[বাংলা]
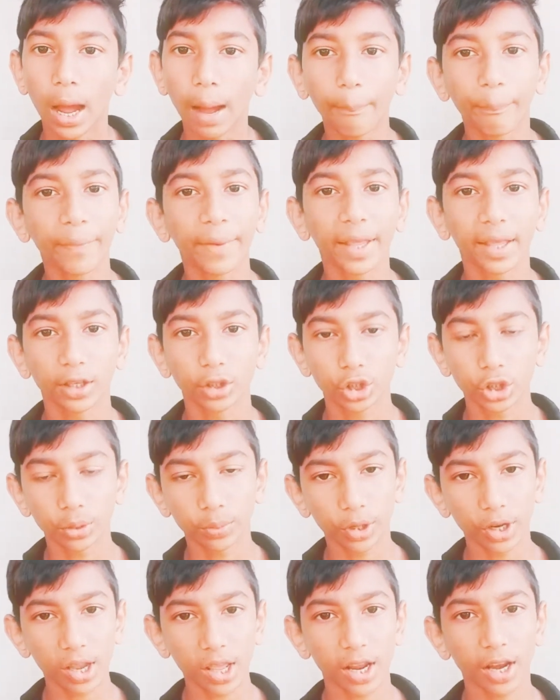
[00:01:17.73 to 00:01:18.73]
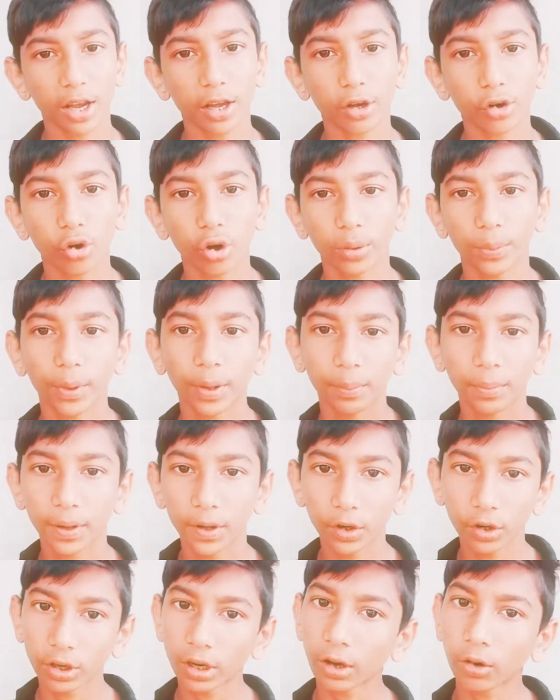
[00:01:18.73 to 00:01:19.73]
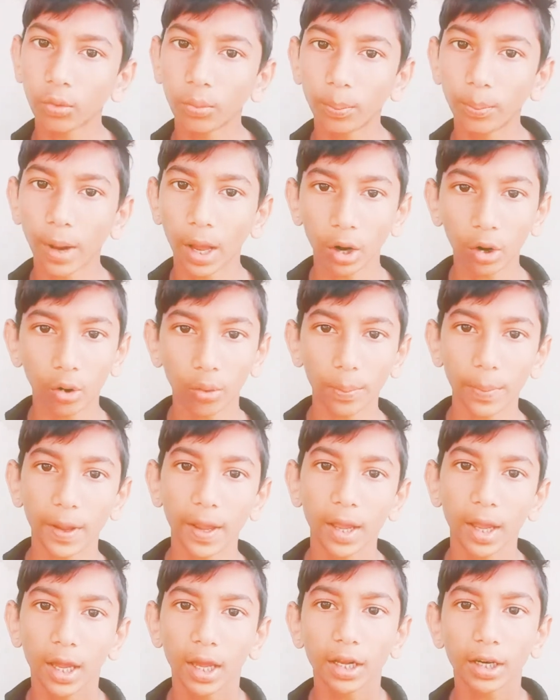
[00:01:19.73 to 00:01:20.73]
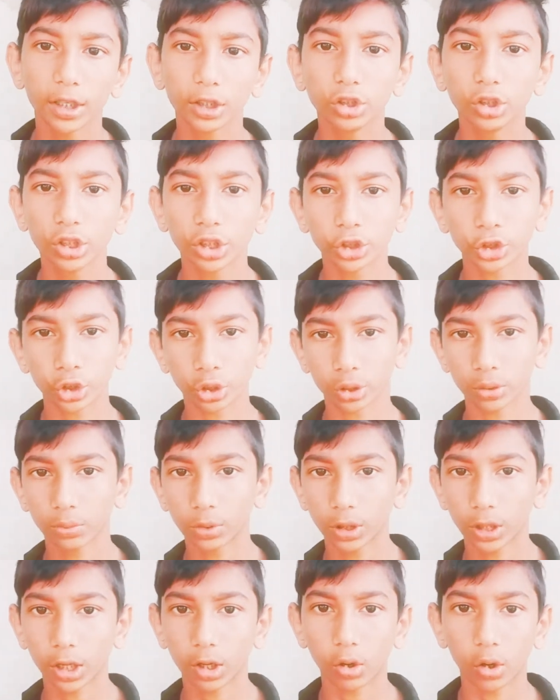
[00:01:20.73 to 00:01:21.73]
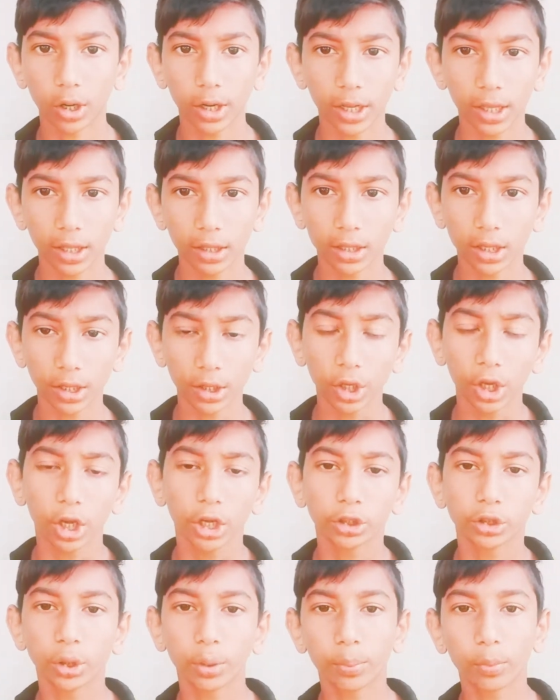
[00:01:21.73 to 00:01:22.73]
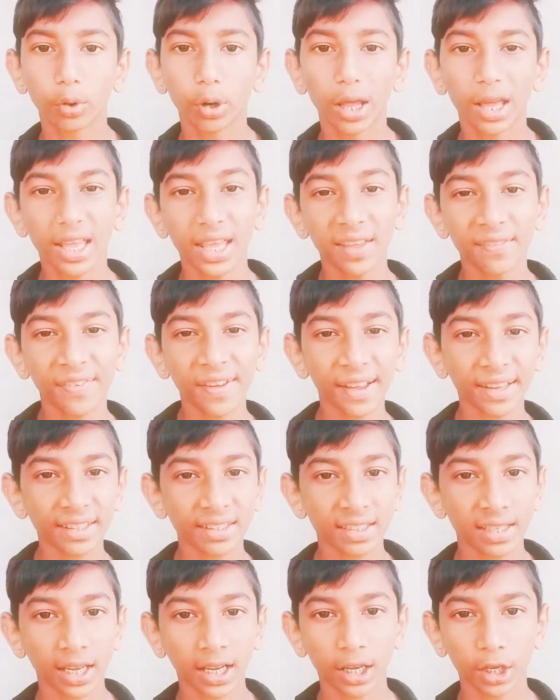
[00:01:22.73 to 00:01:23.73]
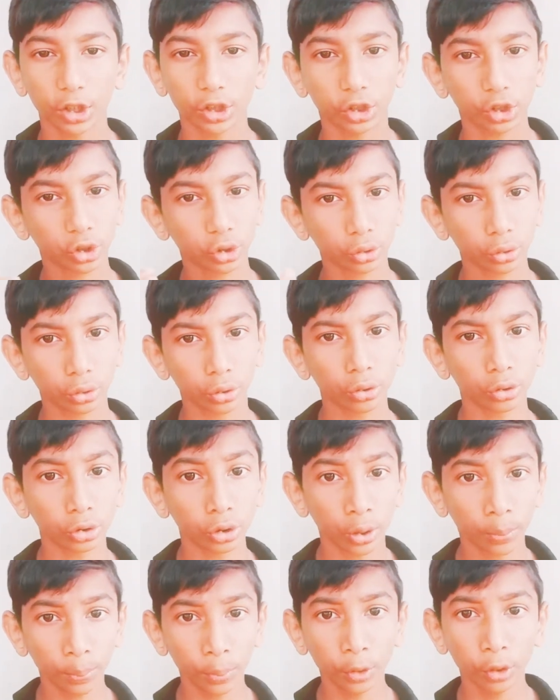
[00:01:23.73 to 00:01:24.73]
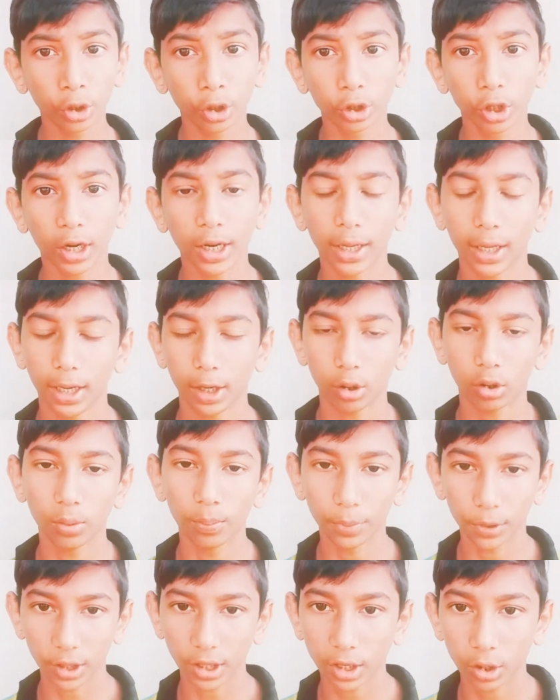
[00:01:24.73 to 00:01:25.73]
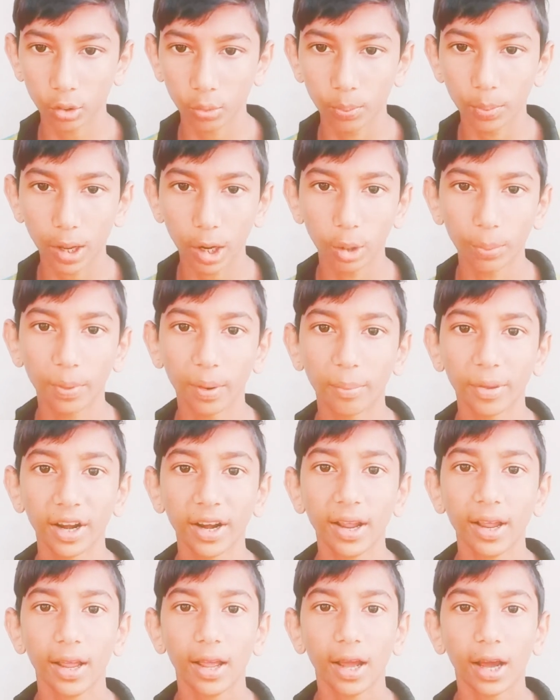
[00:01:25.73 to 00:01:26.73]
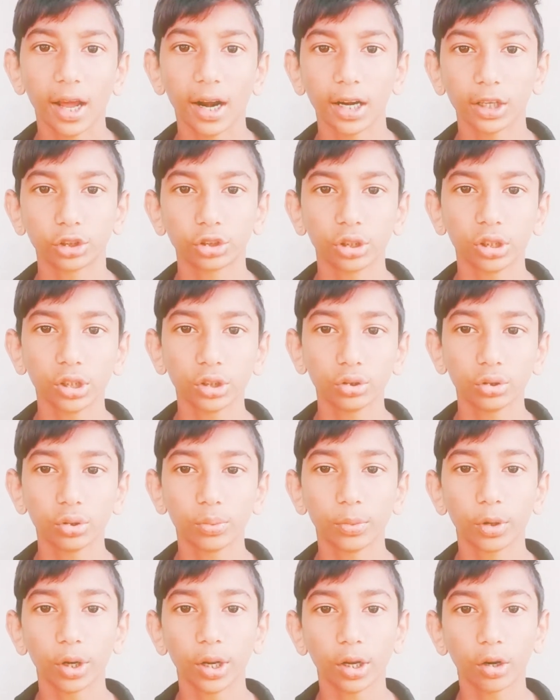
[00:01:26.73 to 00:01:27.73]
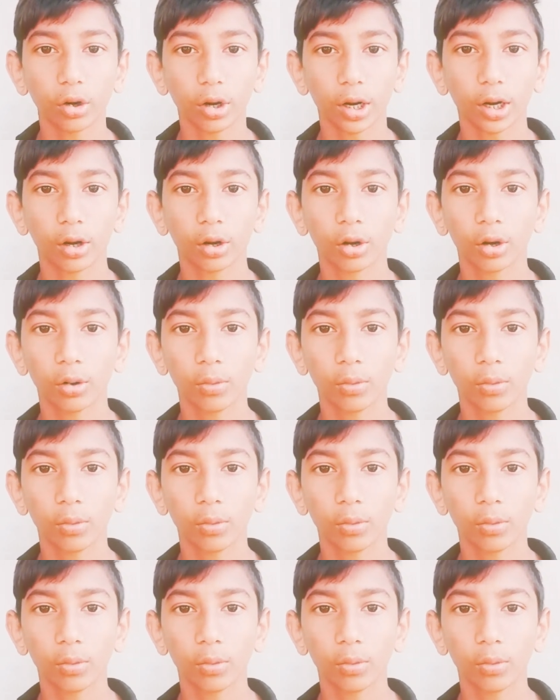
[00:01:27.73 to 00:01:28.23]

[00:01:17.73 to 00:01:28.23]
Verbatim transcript: আপনি সময় নিয়ে এডিট করবেন ভিডিওটা খুব ভালো হবে রেজুলেশন মনে করেন এই এই সবগুলো ইফেক্টস থেকে সম্পূর্ণ ধরে কম্পিউটারে খুব ভালো পাবেন আর আসলে যদি মনে করেন